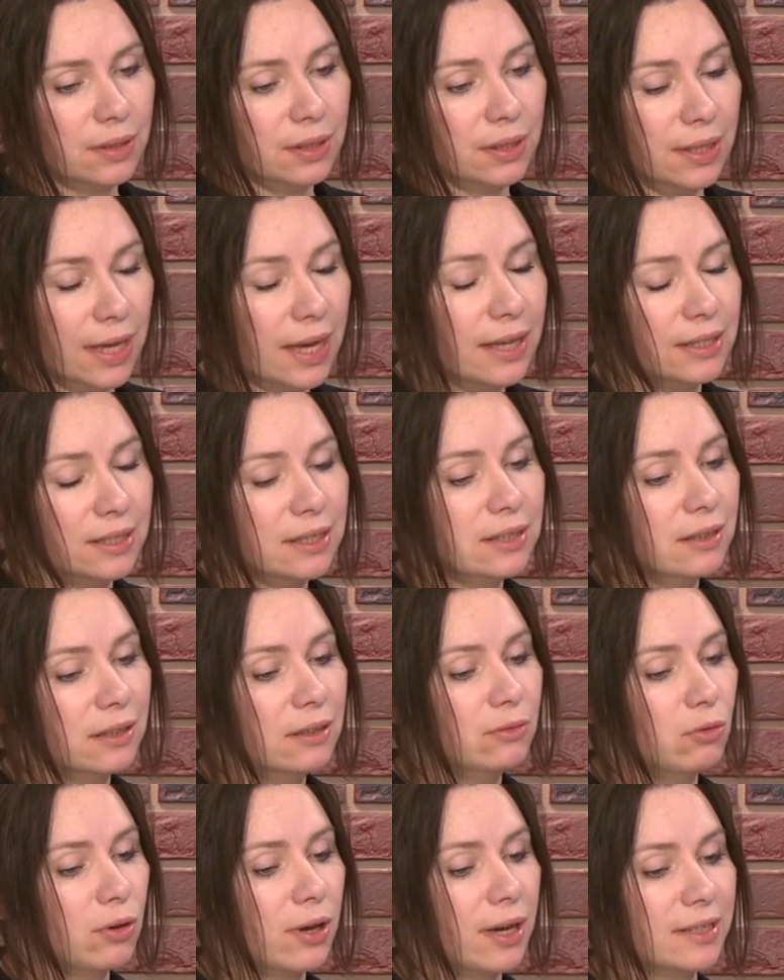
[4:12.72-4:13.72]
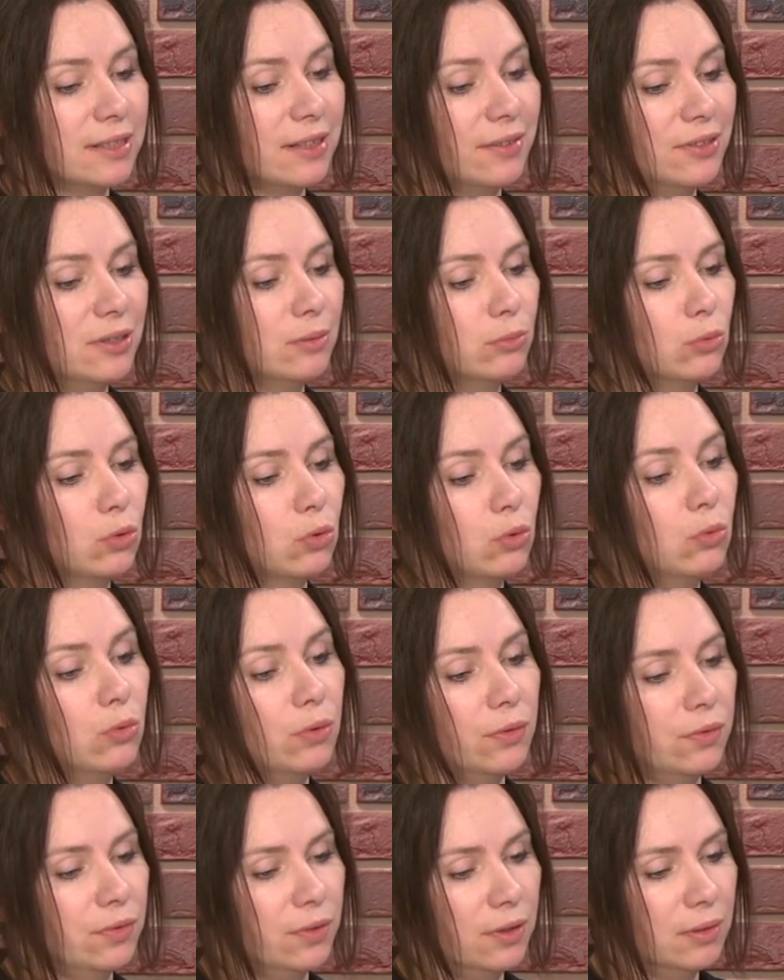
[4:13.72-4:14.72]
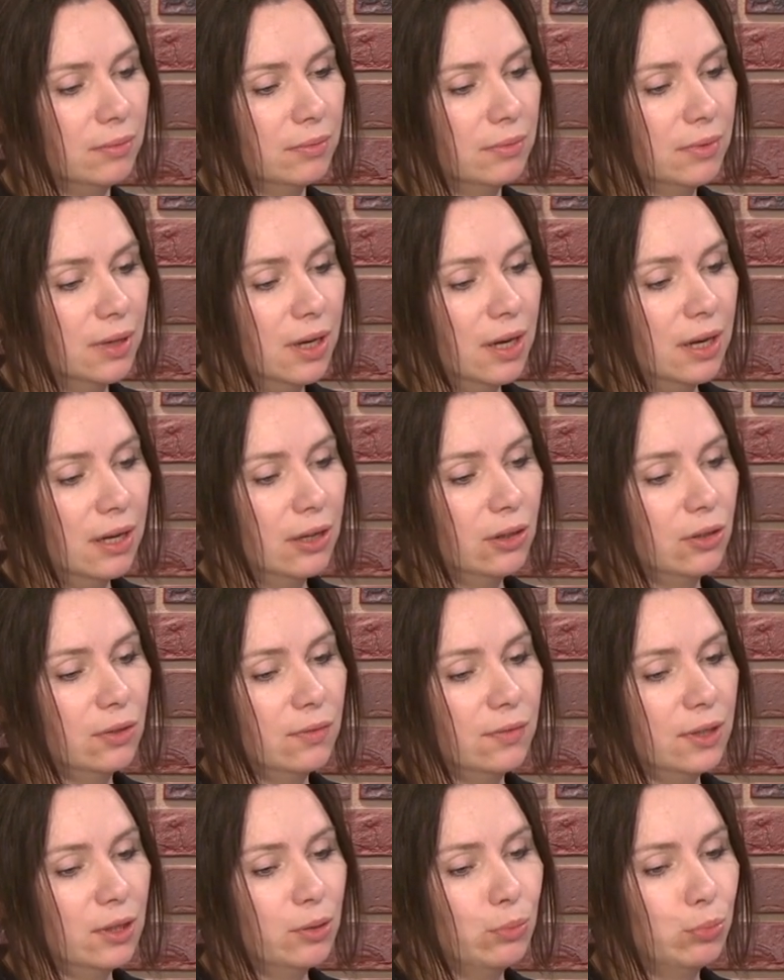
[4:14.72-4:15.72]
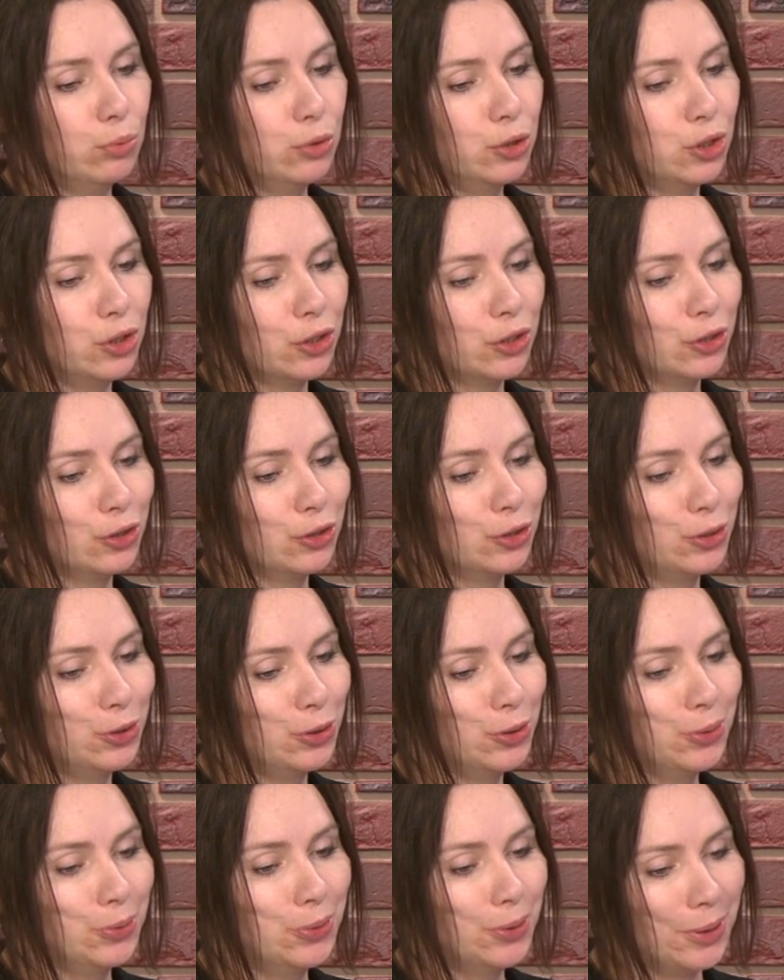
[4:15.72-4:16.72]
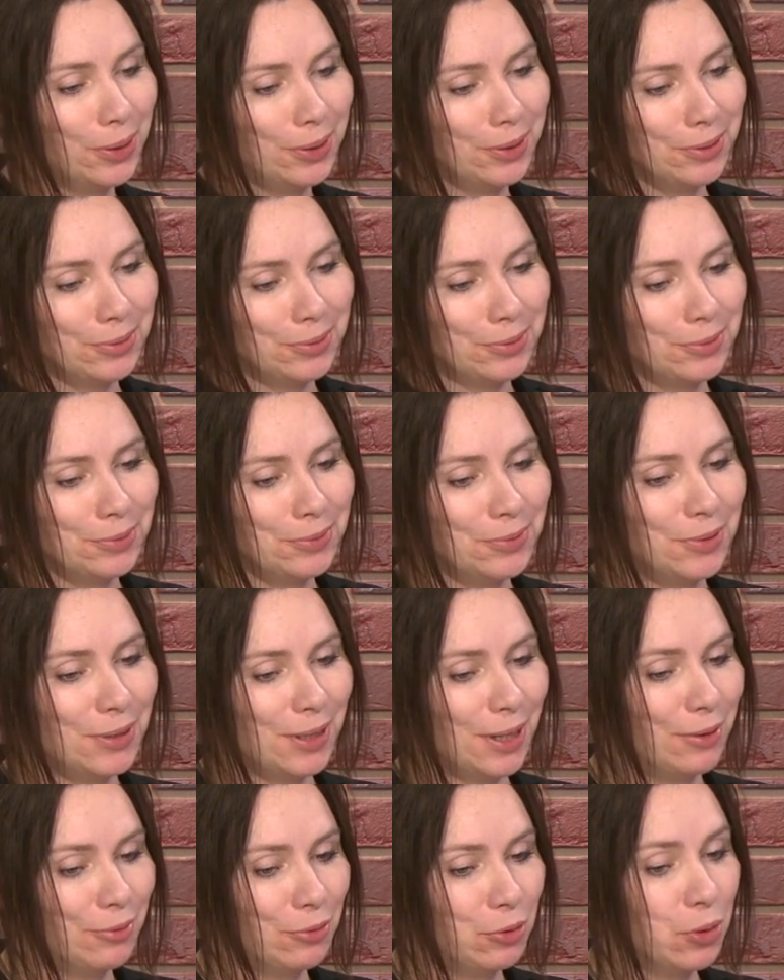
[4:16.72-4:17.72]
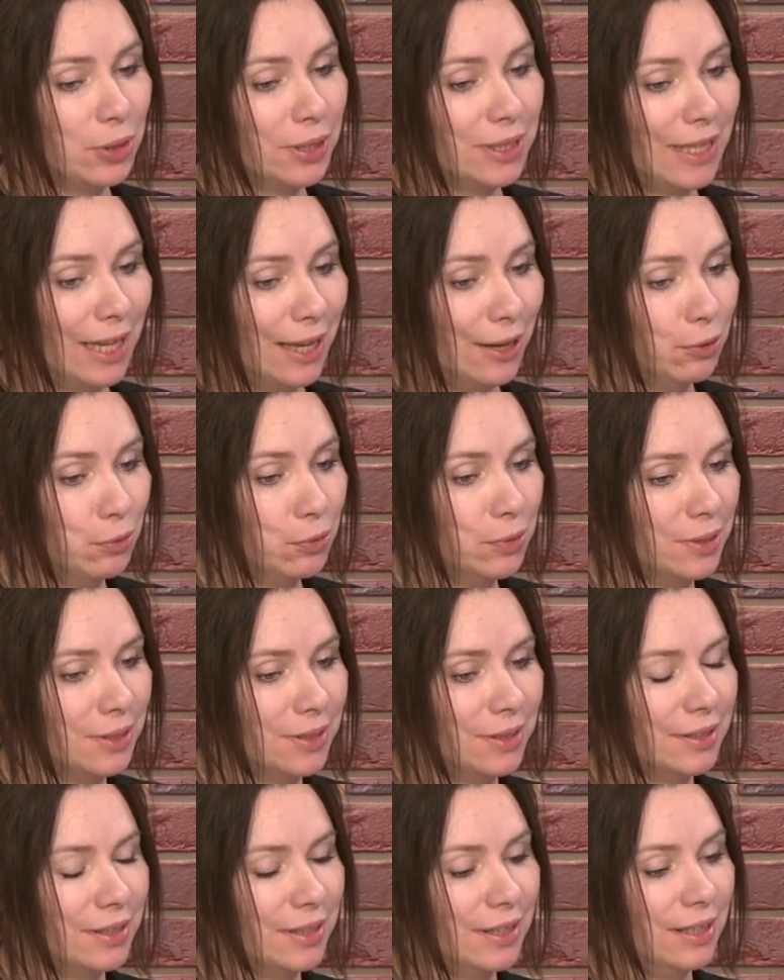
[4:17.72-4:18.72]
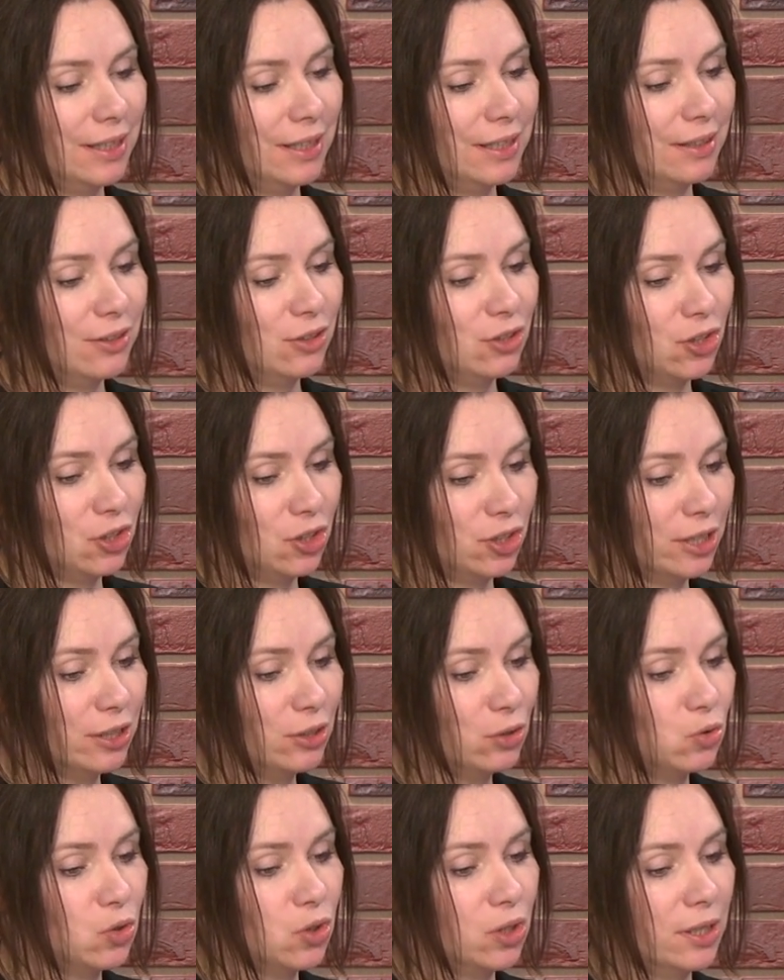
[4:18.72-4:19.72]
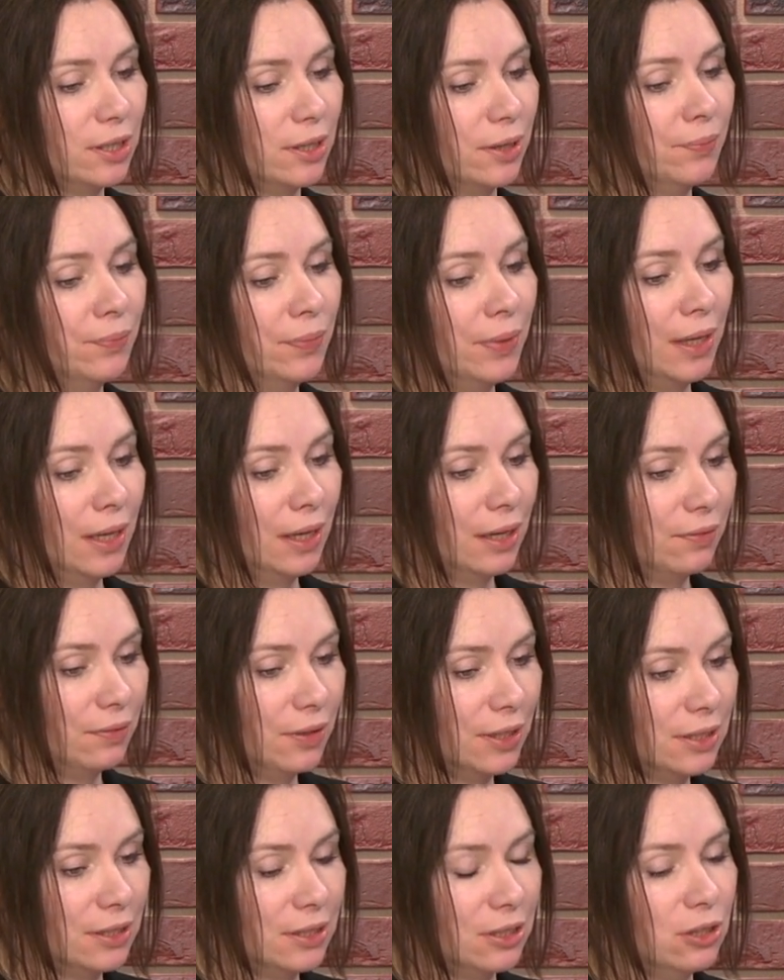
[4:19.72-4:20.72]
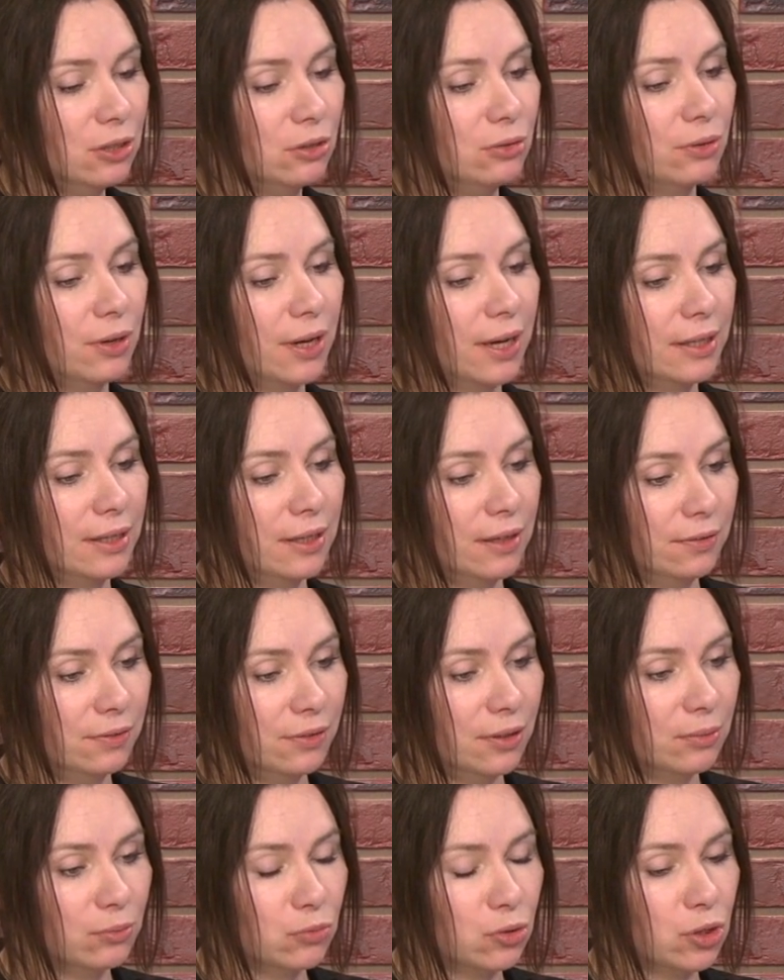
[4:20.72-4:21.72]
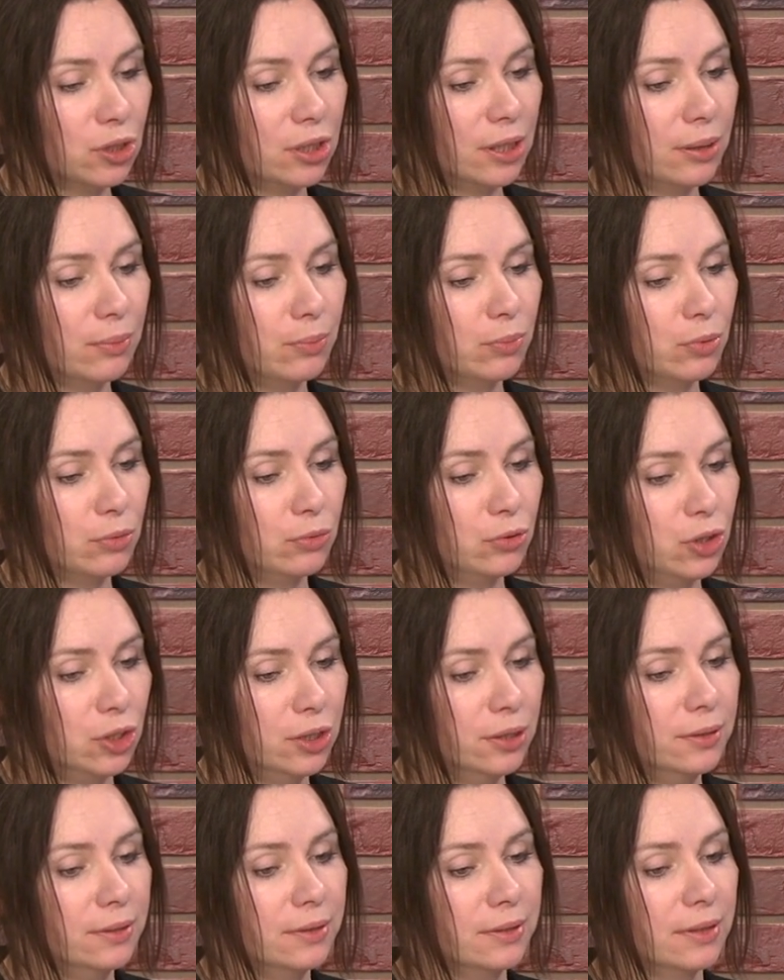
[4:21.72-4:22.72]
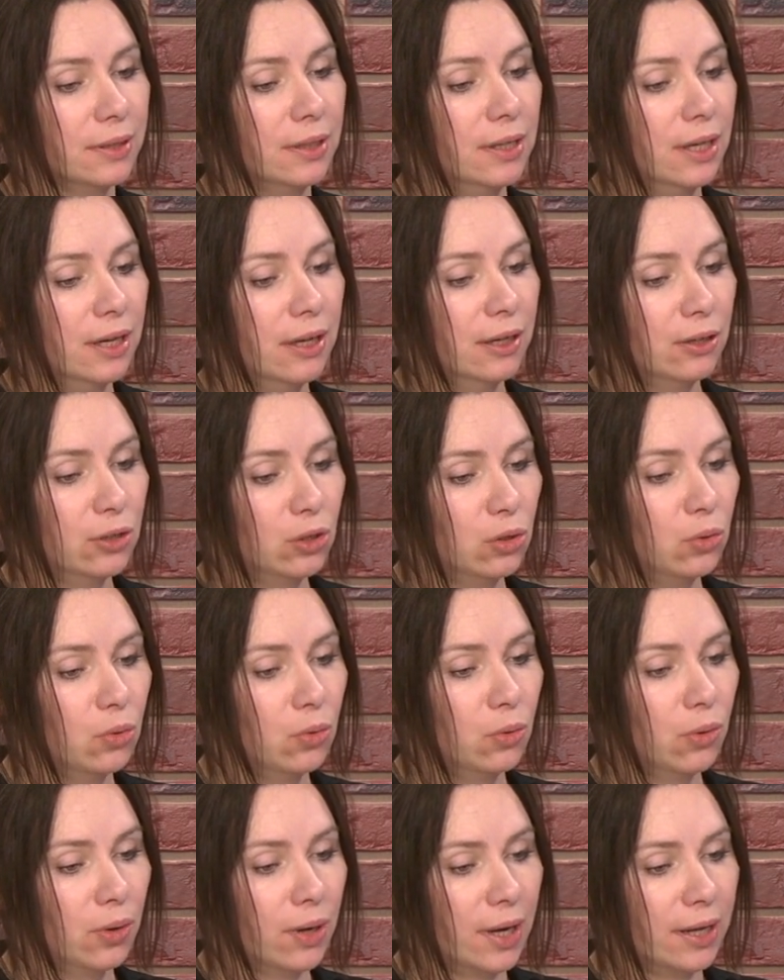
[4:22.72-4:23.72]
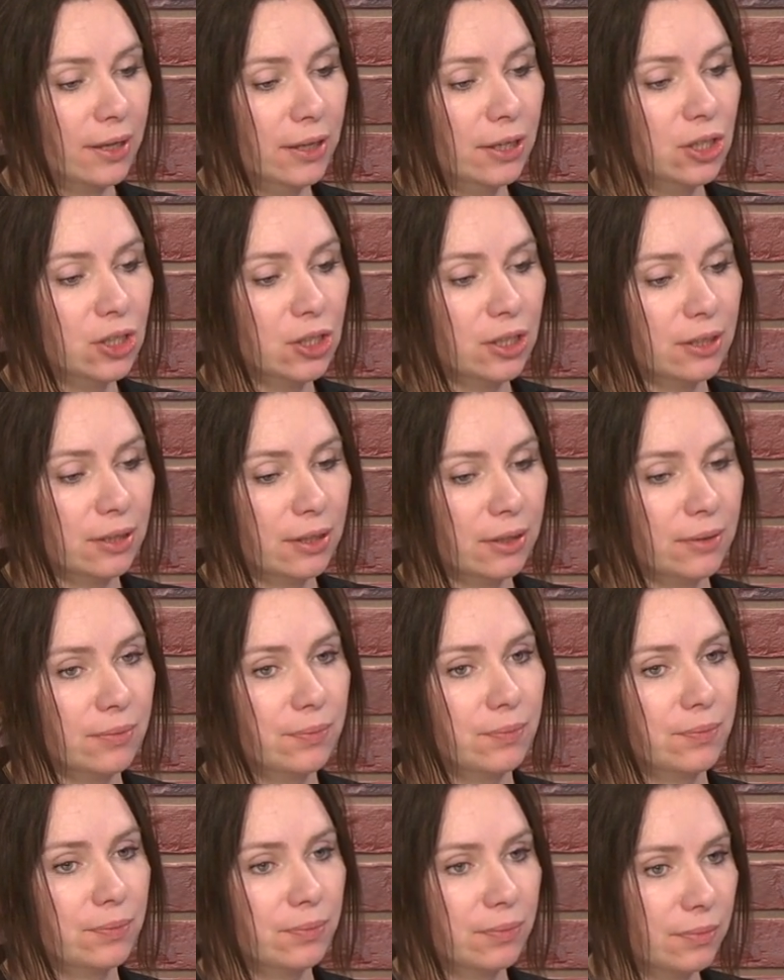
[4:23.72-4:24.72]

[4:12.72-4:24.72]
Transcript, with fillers: я делала его как совсем другой фильм. Но, видно, почерк режиссера, он все равно остается. И сейчас уже рефлексирую, когда фильм уже получился, то, конечно,